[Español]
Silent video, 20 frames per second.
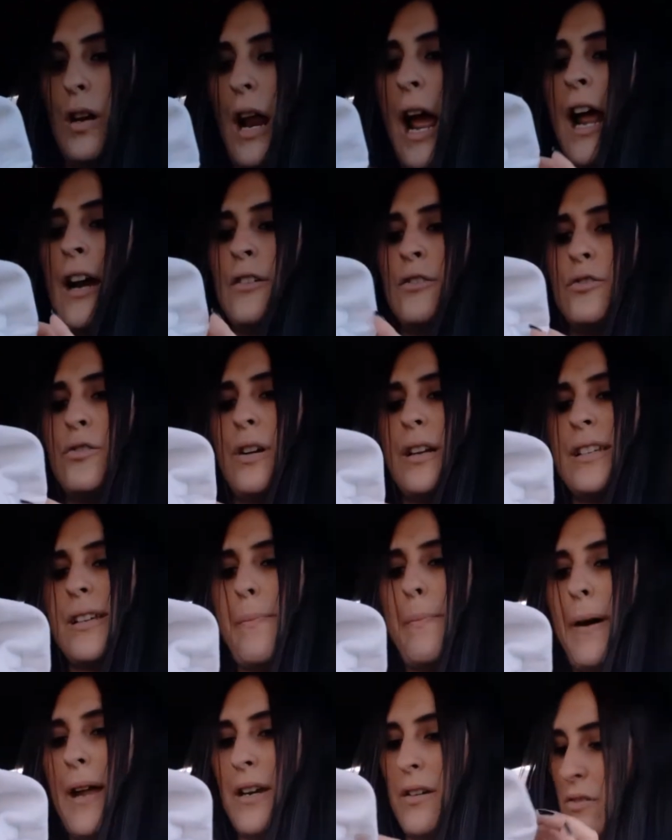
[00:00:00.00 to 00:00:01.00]
ah no,
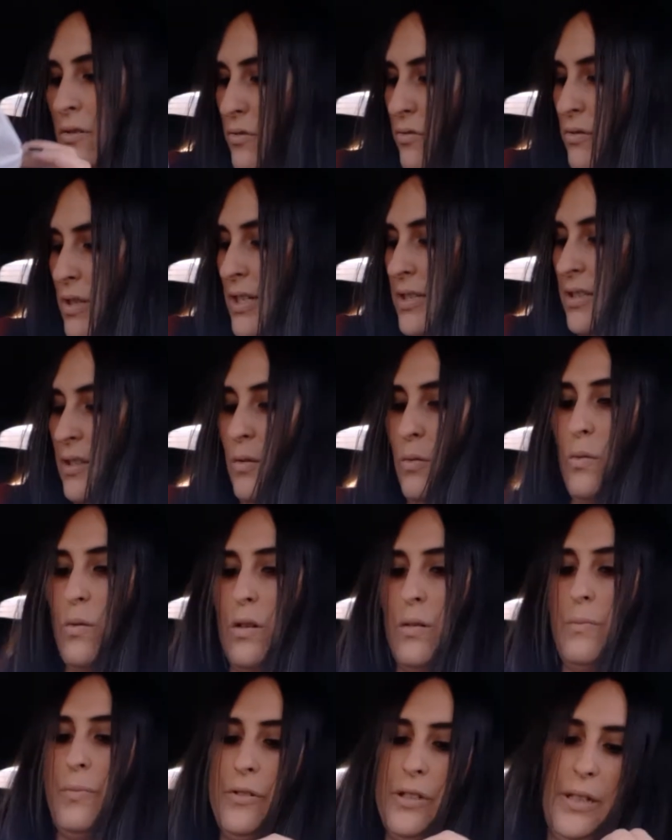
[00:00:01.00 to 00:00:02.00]
Jurassic Park no, Jurassic
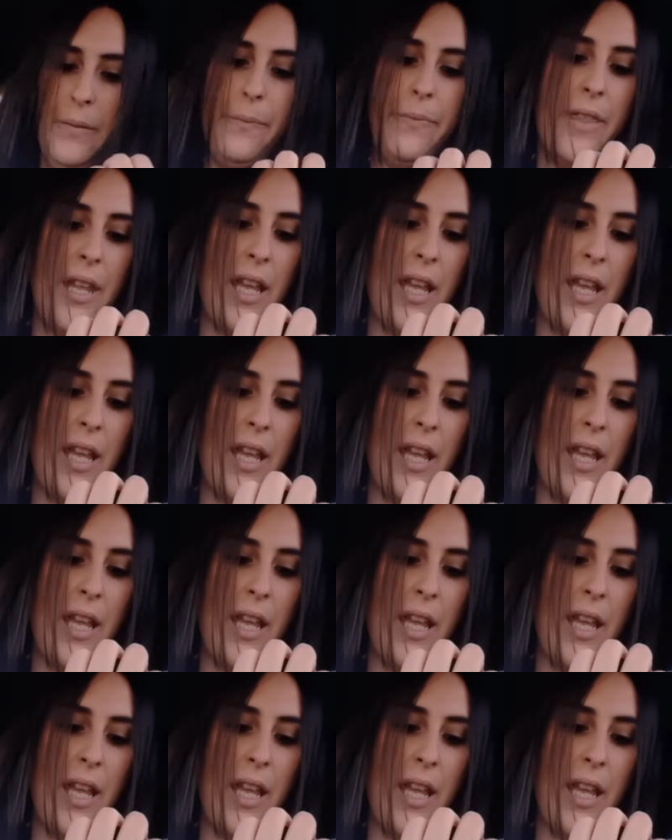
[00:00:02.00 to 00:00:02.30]
World pone